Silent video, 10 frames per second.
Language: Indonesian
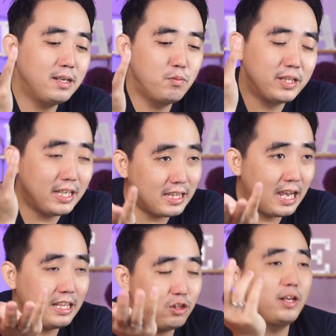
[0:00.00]
kerja buat
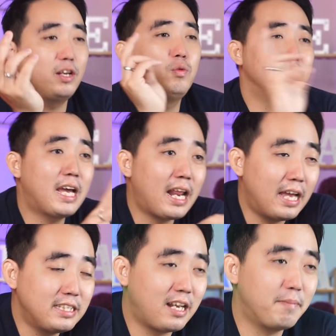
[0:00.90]
kita itu ada dua
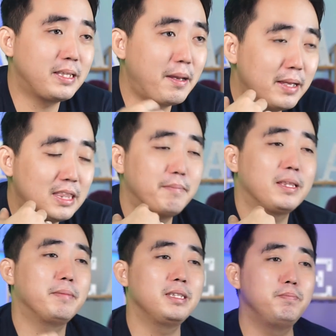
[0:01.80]
cara cara pertama
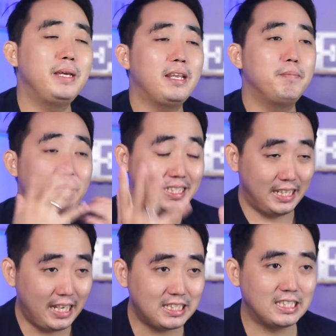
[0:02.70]
teman-teman bikin
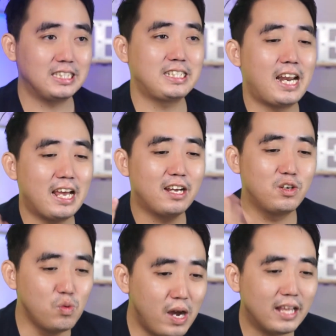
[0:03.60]
bisnis cara
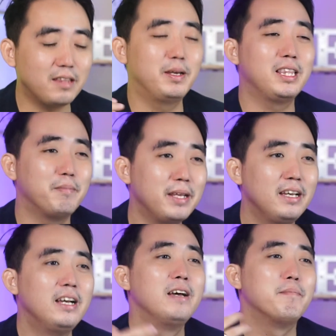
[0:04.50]
kedua teman-teman
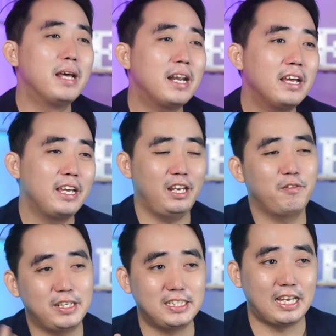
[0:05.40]

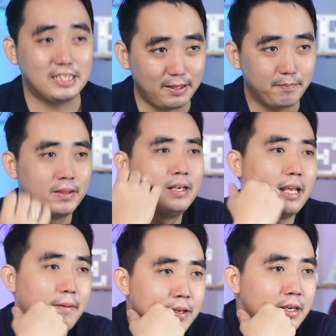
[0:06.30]
berinvestasi
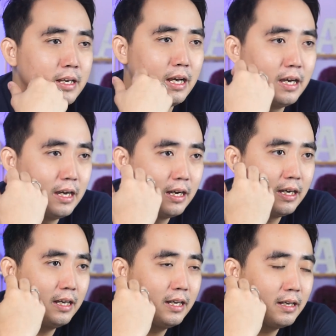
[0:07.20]
nah
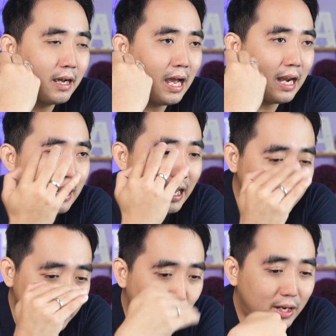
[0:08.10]
eh, karena
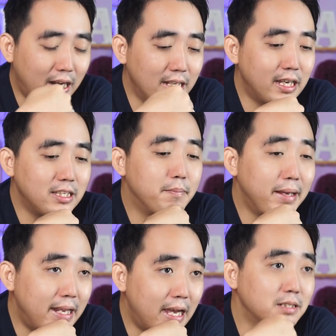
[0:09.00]
ini kuadrannya aja
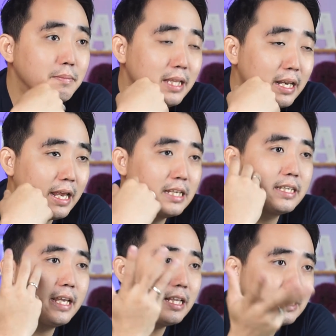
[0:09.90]
beda, sebenarnya
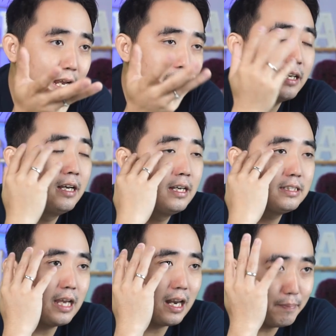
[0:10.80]
skill set,
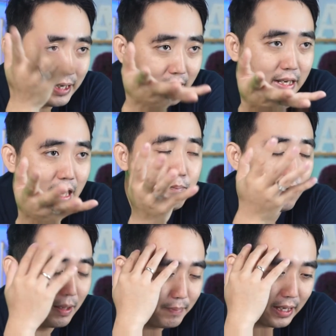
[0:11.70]
cara pikirnya,
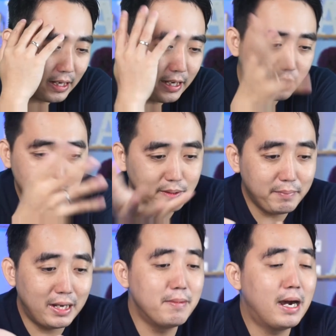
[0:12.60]
pola pikirnya itu
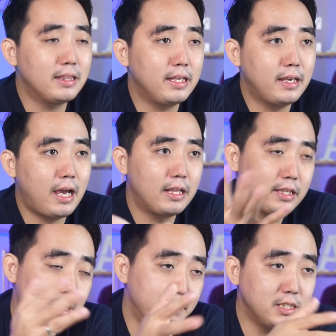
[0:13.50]
sebenarnya beda banget nih
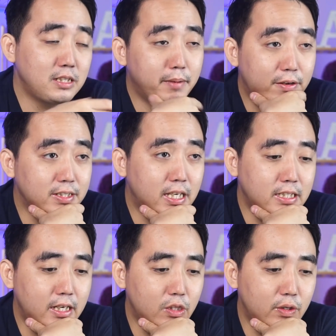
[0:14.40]
antara bisnis sama
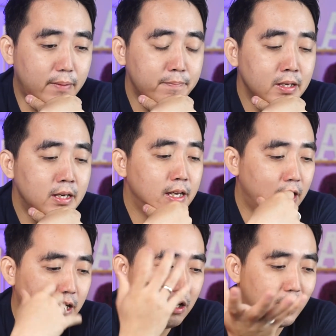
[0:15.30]
investasi gitu ya.
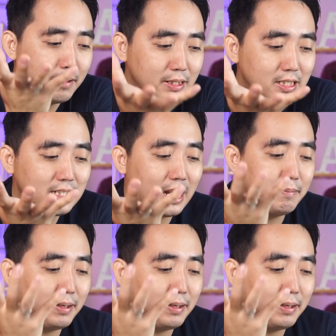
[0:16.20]
Uh, orang bisnis cara